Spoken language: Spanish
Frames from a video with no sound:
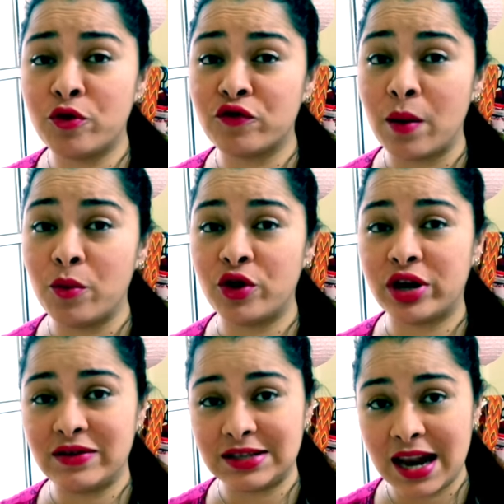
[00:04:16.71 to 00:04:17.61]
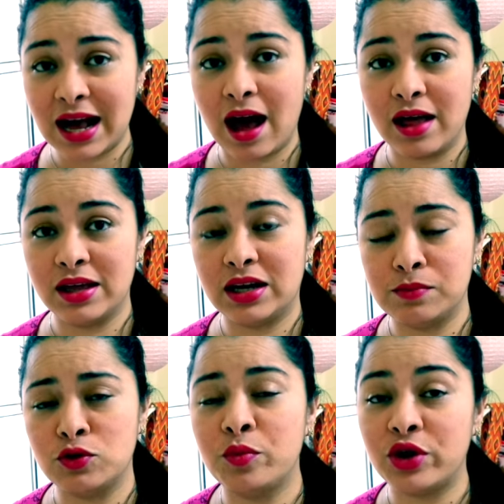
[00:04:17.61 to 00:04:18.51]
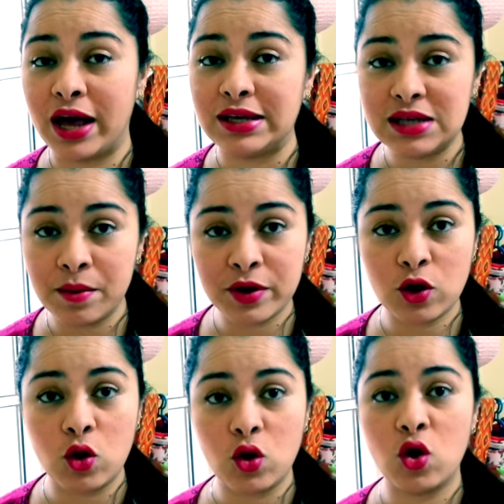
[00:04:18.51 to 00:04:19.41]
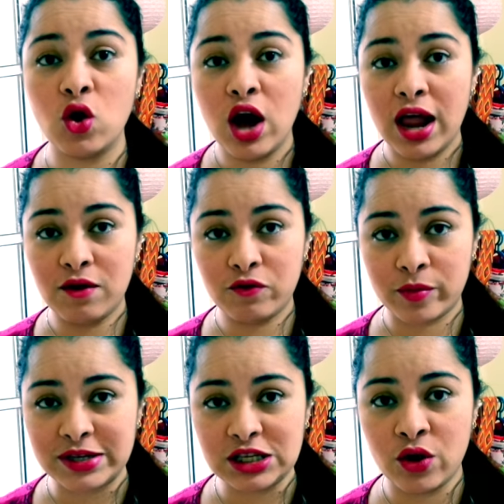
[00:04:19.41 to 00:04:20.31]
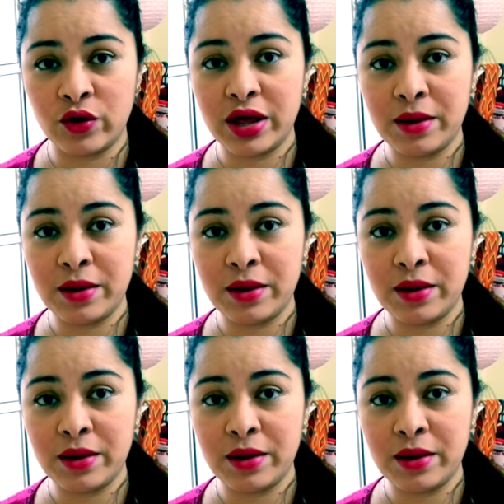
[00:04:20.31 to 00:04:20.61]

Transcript: por favor revisen la caja de descripción porque ahí siempre coloco la información